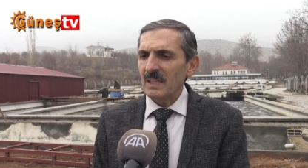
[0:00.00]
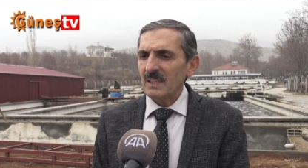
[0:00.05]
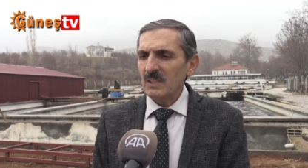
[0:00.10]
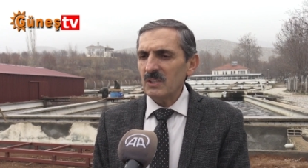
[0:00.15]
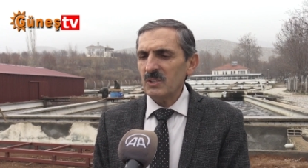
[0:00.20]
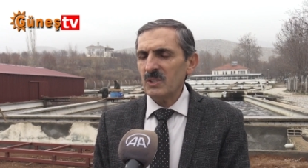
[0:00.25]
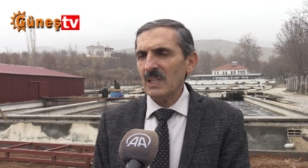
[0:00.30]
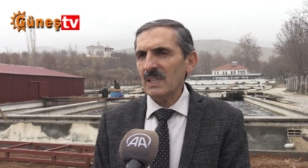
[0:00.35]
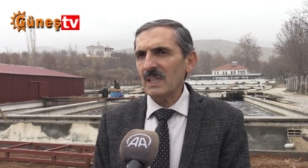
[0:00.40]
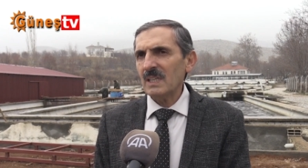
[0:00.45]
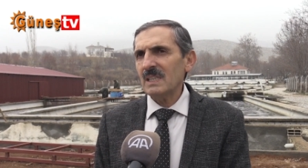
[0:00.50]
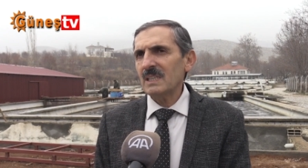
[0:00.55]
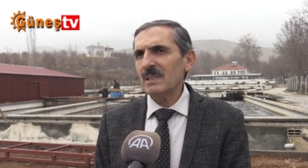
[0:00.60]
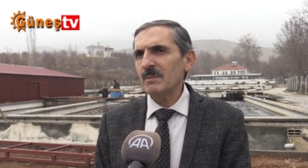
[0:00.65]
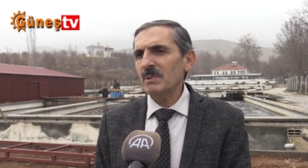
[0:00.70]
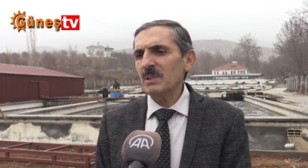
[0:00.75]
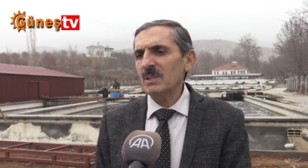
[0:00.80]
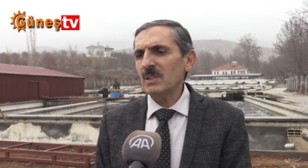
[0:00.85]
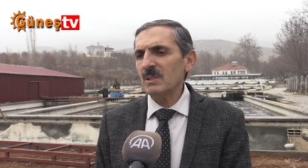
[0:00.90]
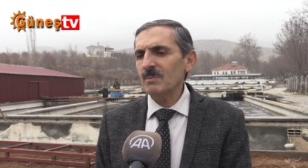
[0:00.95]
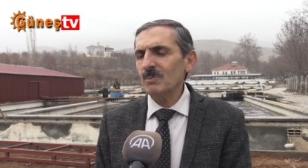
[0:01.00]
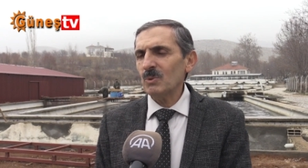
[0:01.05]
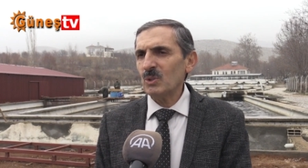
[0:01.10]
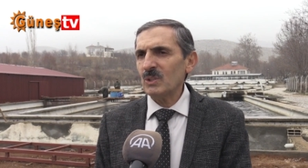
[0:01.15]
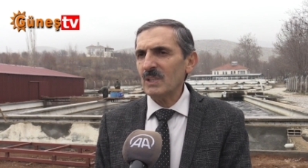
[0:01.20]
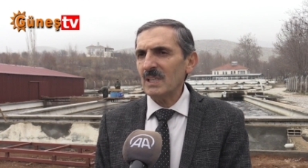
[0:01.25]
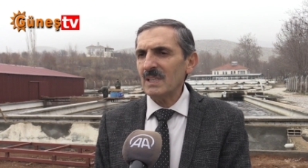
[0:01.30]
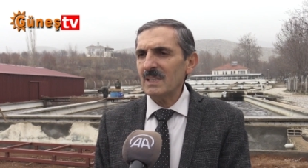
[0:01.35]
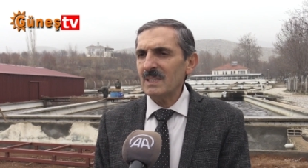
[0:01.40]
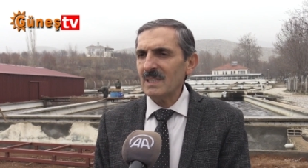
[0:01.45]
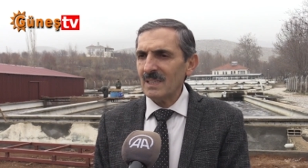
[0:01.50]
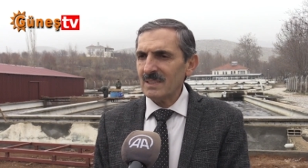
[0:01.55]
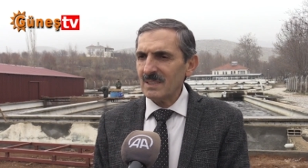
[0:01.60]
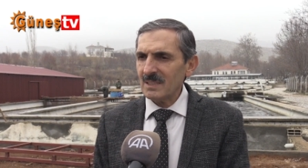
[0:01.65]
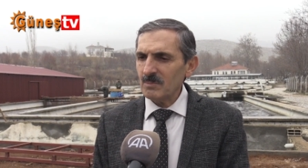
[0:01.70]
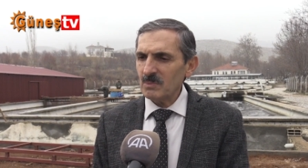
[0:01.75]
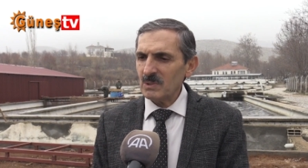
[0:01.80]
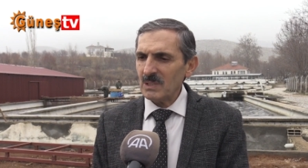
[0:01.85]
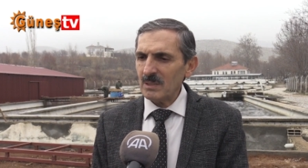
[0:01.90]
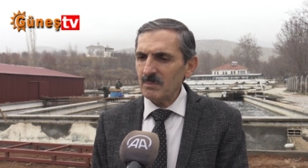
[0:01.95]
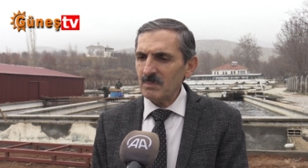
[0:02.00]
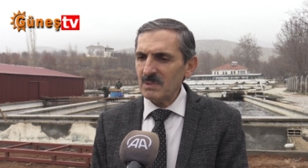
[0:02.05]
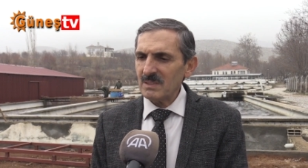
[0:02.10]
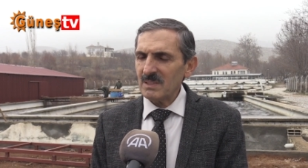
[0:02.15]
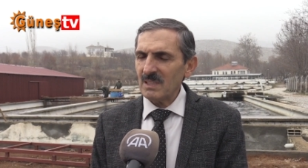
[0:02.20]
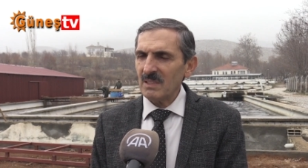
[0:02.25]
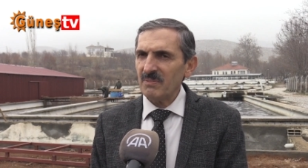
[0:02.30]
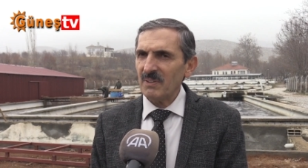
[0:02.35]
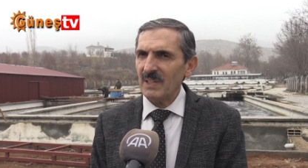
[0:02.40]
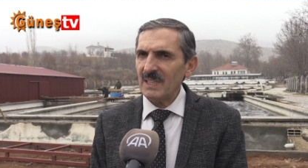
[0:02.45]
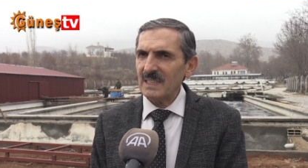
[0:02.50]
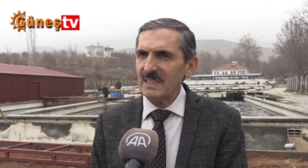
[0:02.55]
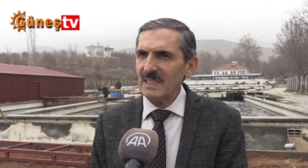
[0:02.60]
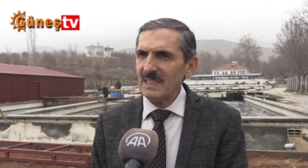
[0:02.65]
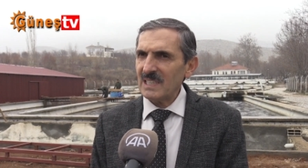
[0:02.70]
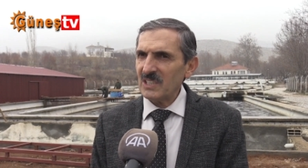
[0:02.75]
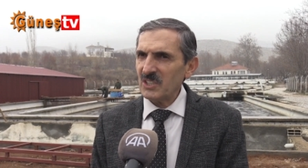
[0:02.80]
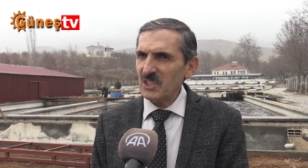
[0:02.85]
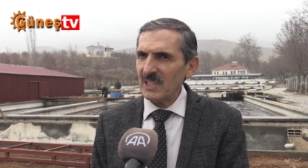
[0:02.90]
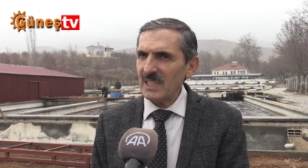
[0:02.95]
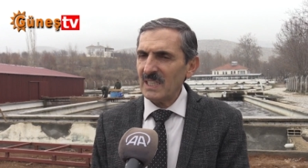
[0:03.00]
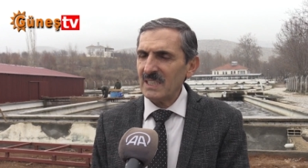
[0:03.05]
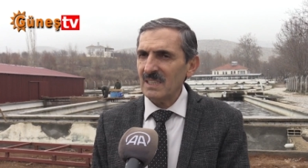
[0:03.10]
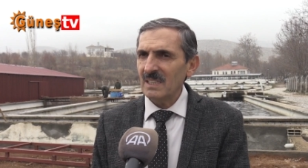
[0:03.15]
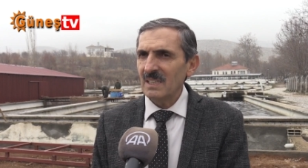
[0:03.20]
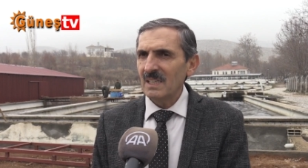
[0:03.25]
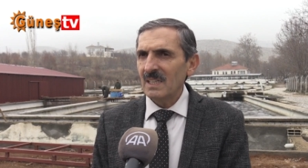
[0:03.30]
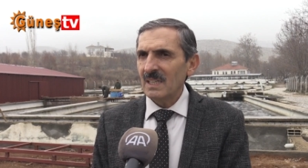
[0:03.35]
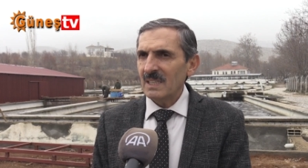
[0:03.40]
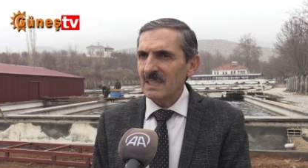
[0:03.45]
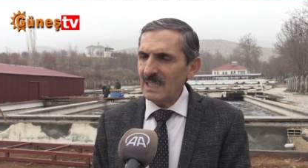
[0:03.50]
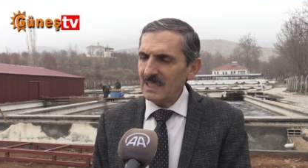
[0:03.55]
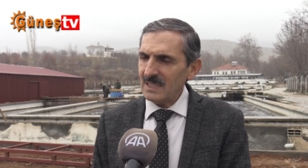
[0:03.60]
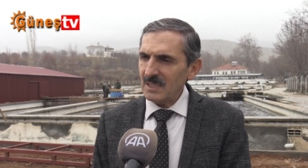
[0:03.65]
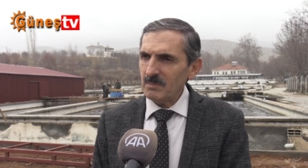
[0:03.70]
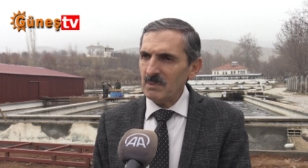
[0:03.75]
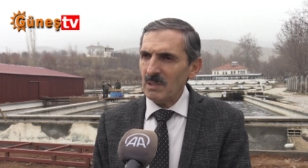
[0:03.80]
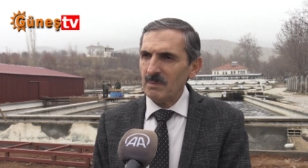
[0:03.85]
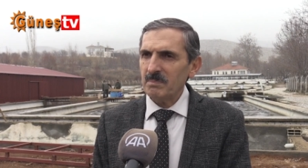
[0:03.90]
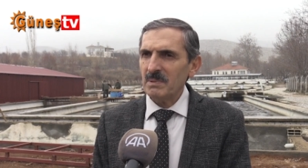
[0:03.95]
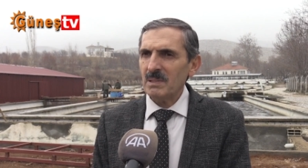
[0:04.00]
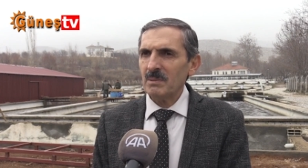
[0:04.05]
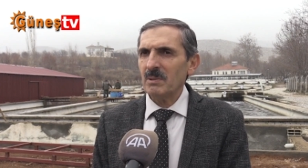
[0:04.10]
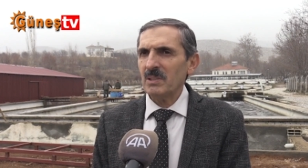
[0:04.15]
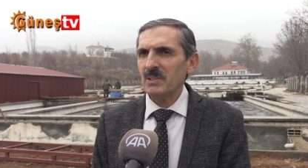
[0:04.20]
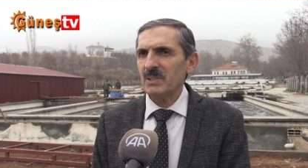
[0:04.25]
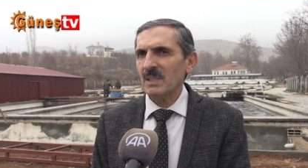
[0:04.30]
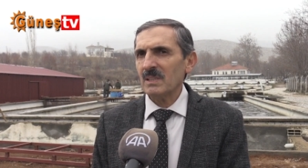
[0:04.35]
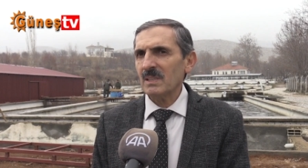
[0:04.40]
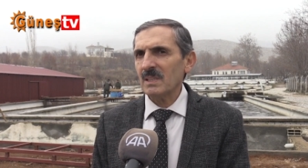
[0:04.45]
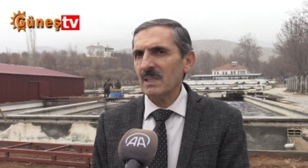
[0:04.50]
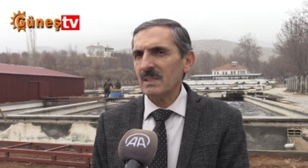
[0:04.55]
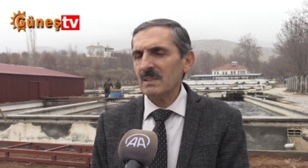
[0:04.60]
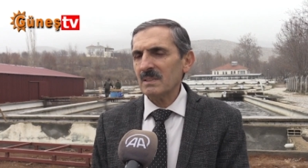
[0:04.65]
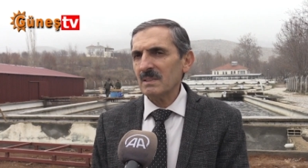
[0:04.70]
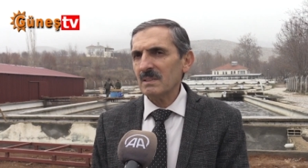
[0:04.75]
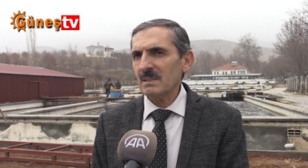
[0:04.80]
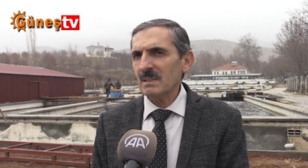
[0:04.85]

İnşallah 2023'te yeni yatırımcılarımız da faaliyete geçerek yatırım yapmaya başladılar.